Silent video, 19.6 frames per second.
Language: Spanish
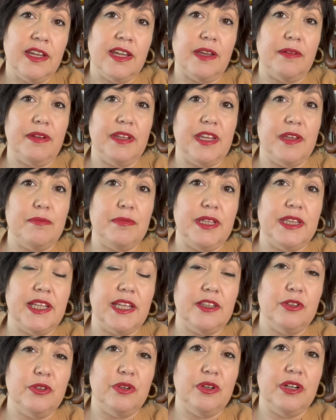que vaya
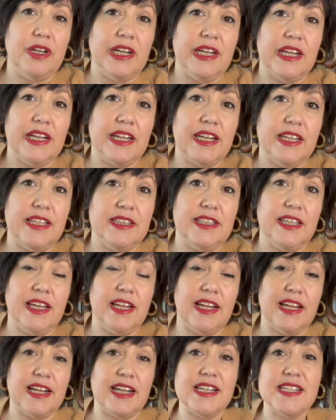invitando a gente
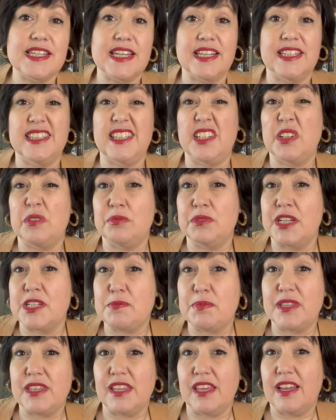a la casa que tienen como una
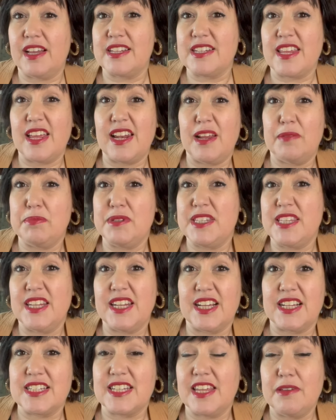especie de casa de la
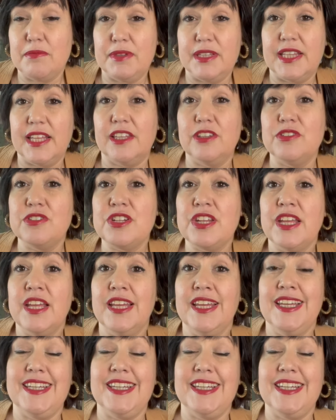piscina, casa de invitados